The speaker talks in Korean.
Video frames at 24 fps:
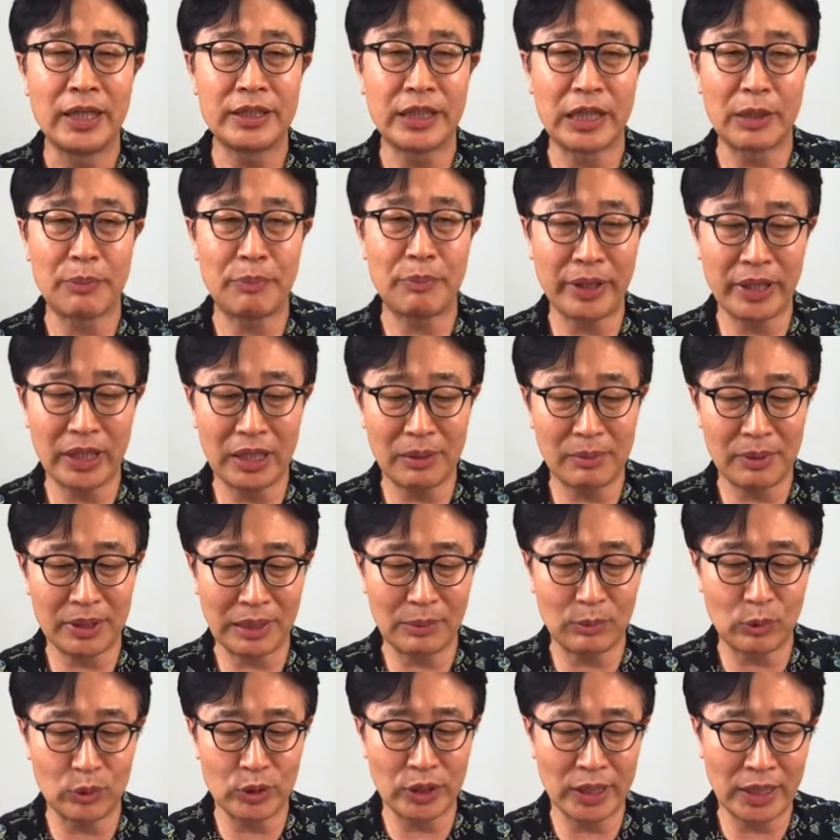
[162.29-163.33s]
재판을
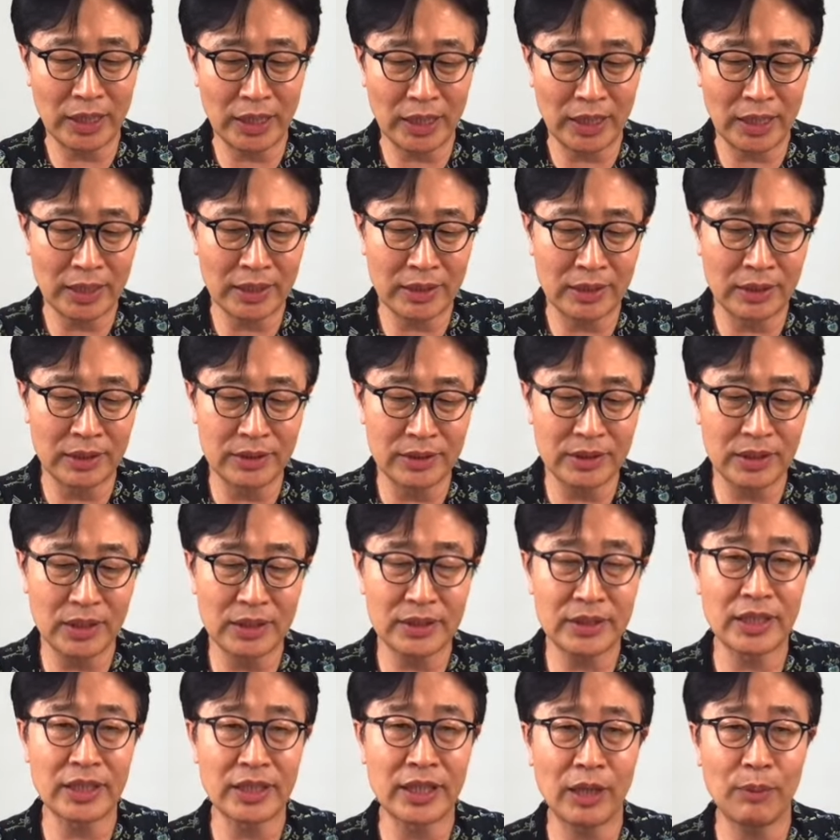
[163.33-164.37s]
받아 보니까
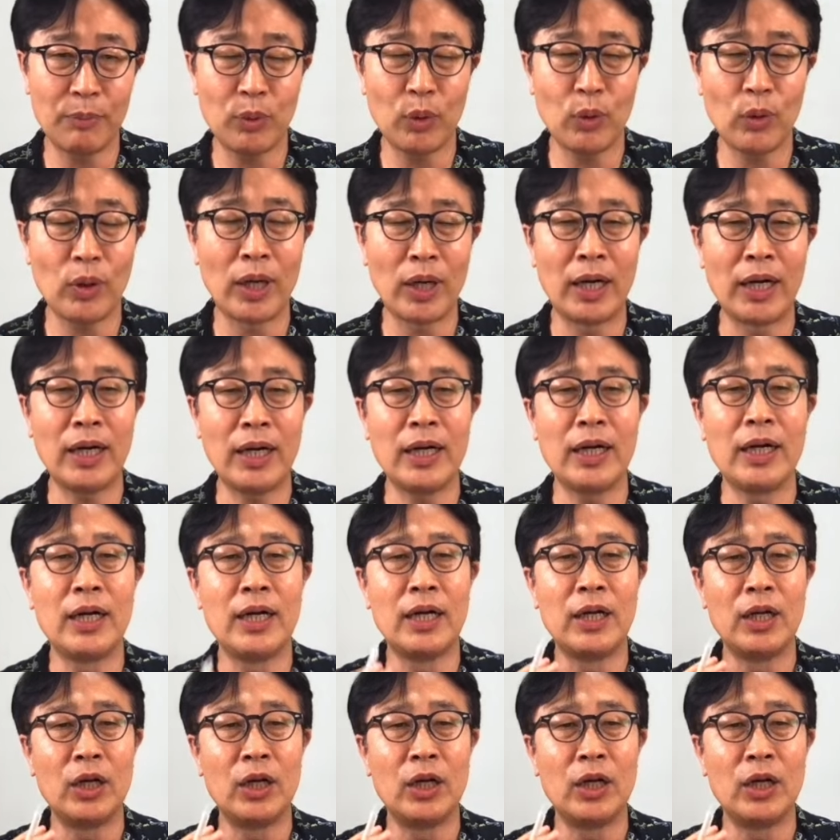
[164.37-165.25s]
건설사 대표가